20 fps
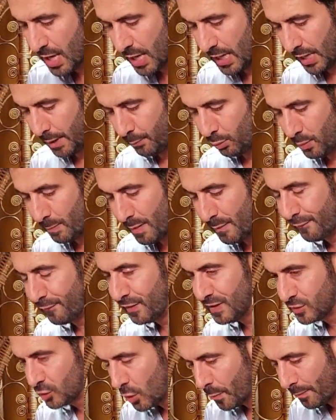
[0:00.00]
Et puis
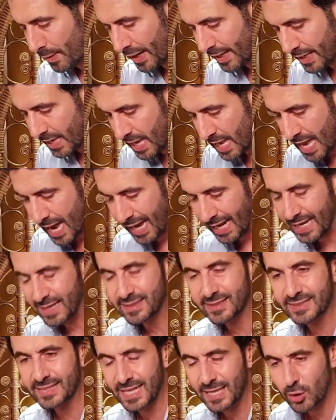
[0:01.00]
Memphis paille à la
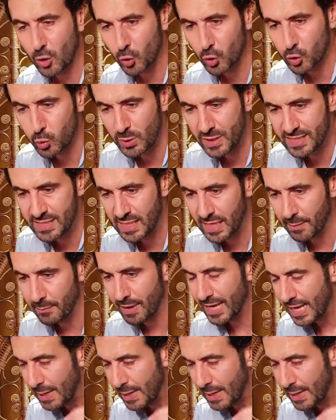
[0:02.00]
58e.